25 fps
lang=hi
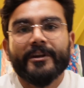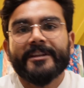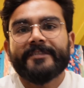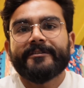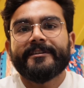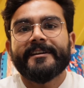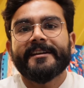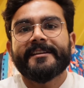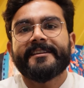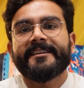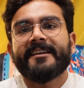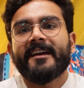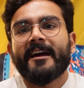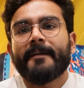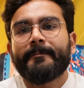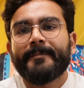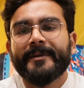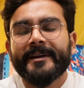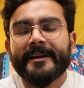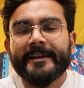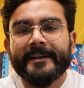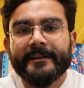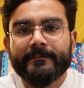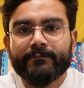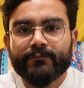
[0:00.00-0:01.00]
इस वजह से यहाँ
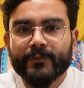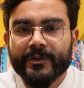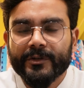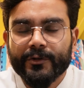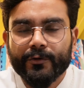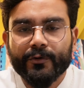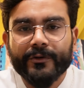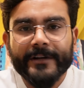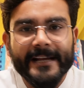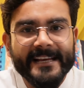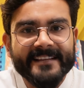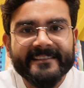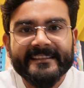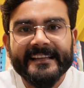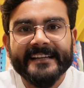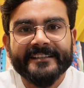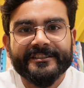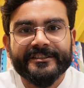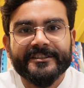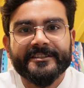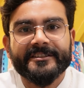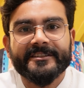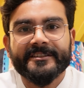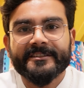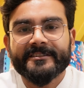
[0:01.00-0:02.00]
पे यू नो गेस्ट
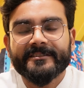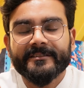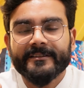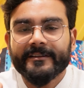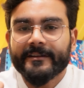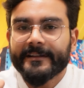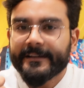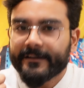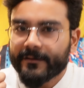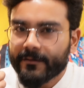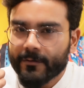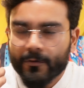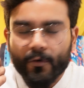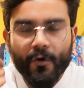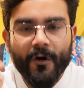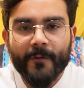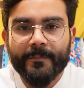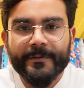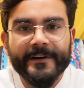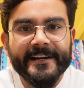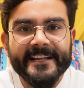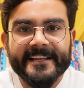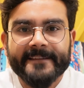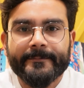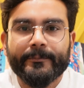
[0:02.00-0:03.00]
लेक्चर्स
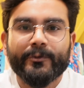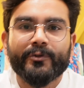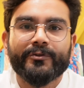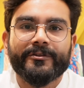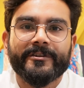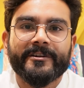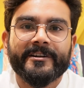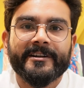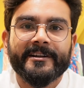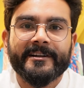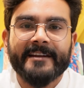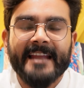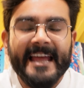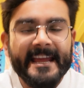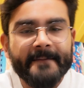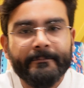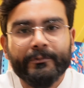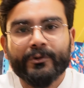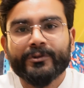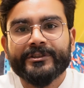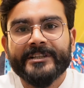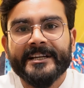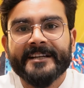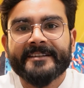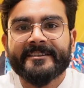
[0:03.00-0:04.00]
कॉपरेट एक्सपोजर लाइव
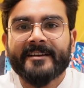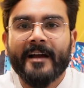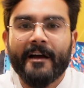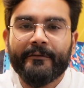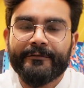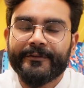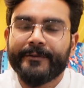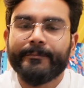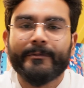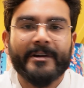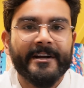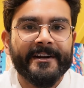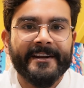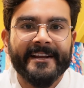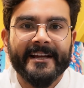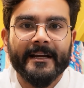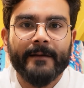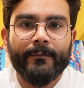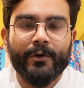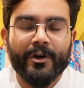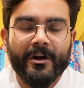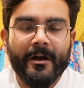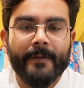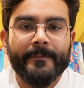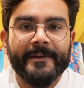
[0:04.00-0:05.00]
प्रोजेक्ट्स काफ़ी करने का
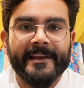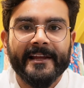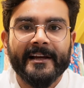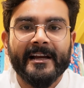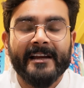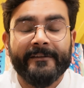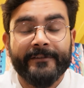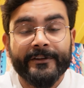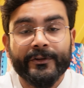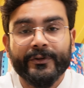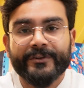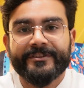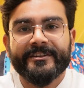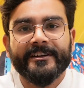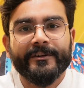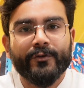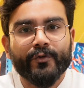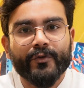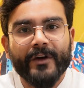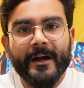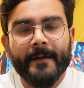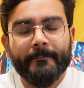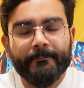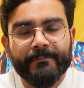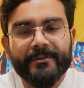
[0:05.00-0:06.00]
मौका मिलेगा इवन दो इट्स
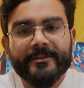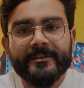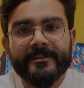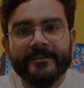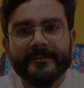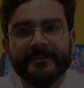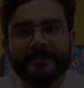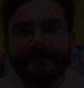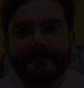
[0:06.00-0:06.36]
न्यू कैंपस